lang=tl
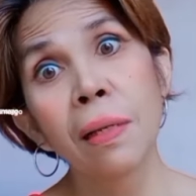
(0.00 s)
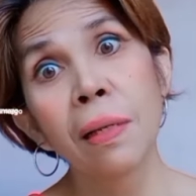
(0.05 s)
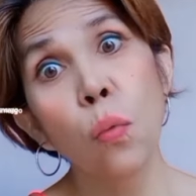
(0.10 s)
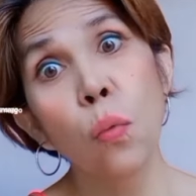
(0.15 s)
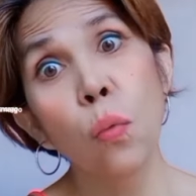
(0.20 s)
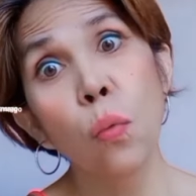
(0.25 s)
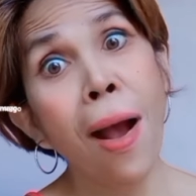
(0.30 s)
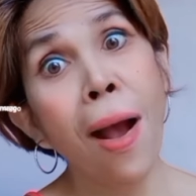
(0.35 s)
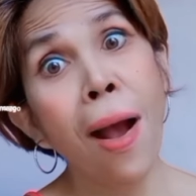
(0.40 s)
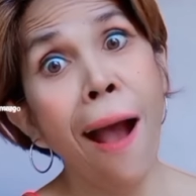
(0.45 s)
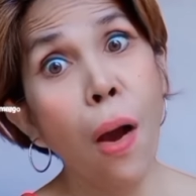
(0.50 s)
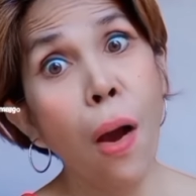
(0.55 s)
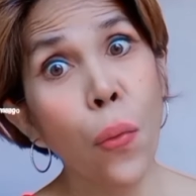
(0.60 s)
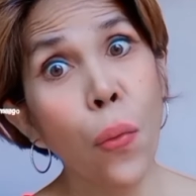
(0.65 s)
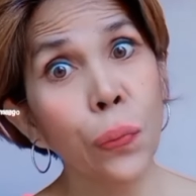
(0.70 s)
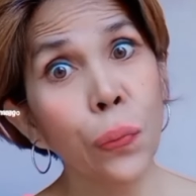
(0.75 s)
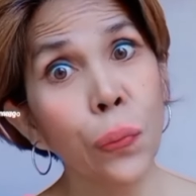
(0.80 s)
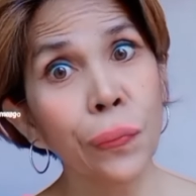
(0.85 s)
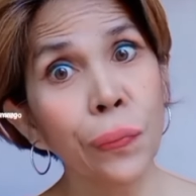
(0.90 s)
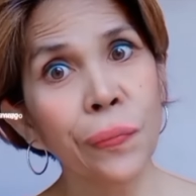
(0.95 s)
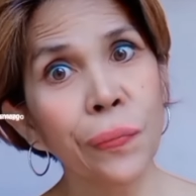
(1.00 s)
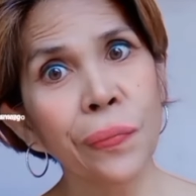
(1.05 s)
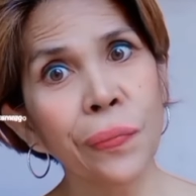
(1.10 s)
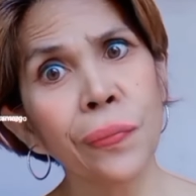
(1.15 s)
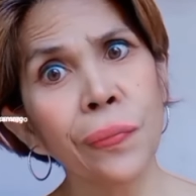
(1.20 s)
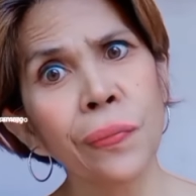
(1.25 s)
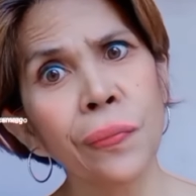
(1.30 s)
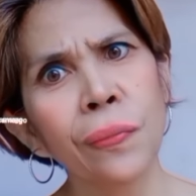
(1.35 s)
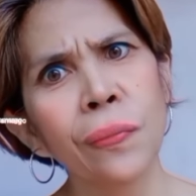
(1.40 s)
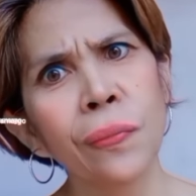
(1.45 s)
Wow!
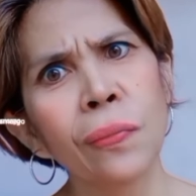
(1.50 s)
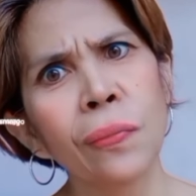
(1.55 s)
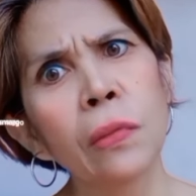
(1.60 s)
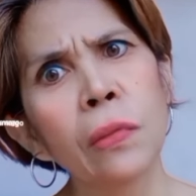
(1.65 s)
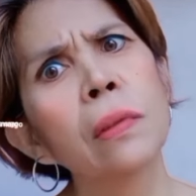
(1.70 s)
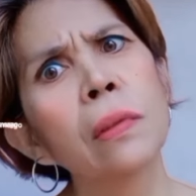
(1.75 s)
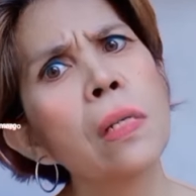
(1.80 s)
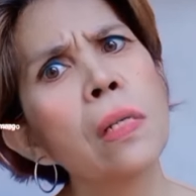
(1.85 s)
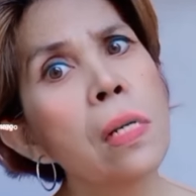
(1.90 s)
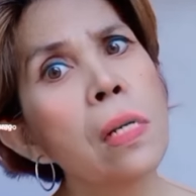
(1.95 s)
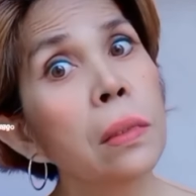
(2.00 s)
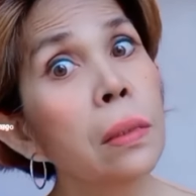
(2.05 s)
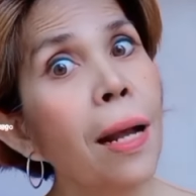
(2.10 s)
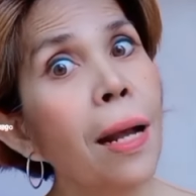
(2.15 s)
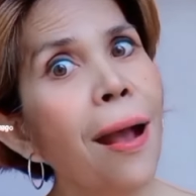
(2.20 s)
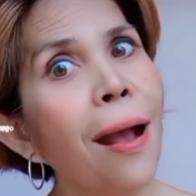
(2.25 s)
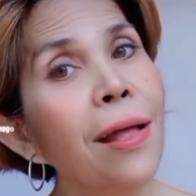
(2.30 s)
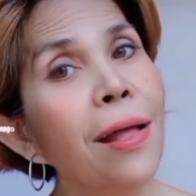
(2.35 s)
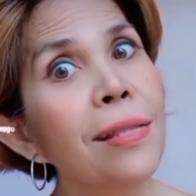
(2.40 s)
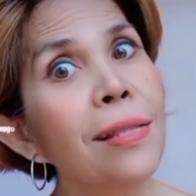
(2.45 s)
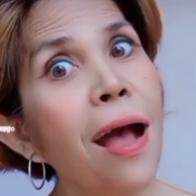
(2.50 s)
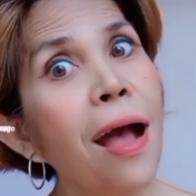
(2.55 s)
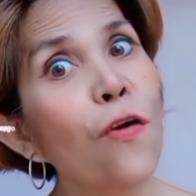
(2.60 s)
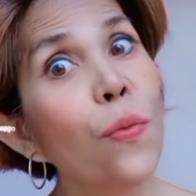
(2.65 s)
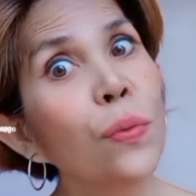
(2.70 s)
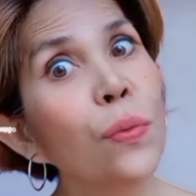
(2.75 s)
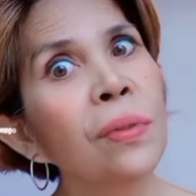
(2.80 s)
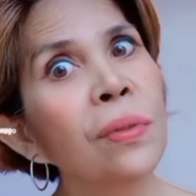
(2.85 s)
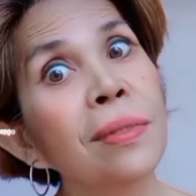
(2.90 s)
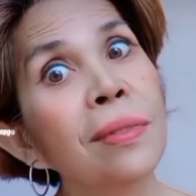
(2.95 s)
Sa ganda
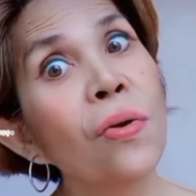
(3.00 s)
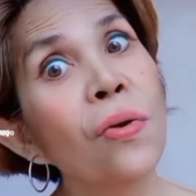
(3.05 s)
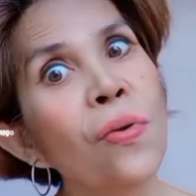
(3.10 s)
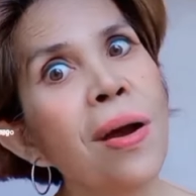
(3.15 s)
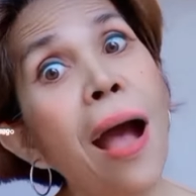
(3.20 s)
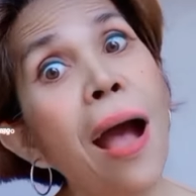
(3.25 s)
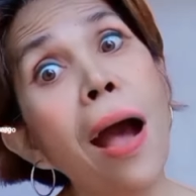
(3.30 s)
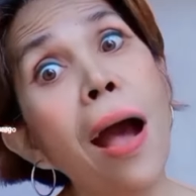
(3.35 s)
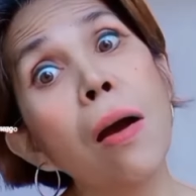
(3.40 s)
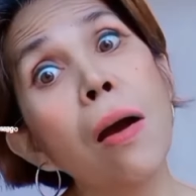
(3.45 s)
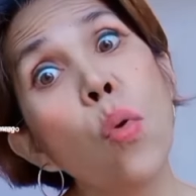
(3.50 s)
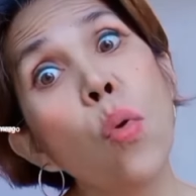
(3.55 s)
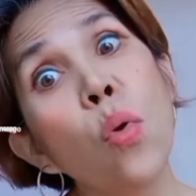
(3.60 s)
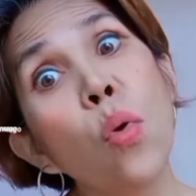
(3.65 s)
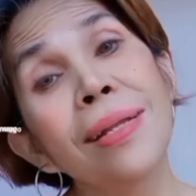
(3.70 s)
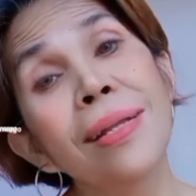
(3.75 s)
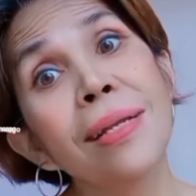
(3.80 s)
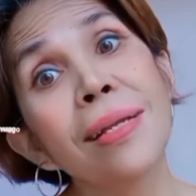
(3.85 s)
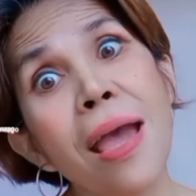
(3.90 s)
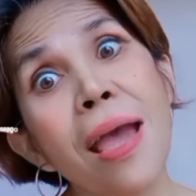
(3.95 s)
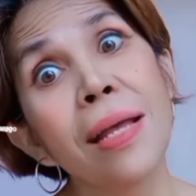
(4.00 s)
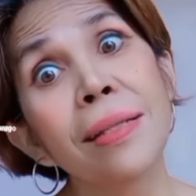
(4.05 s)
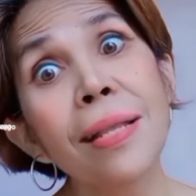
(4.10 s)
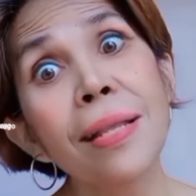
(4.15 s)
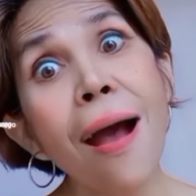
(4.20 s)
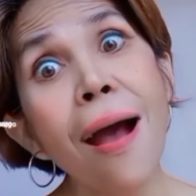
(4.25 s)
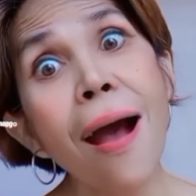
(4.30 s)
kong to, hahabulin kita.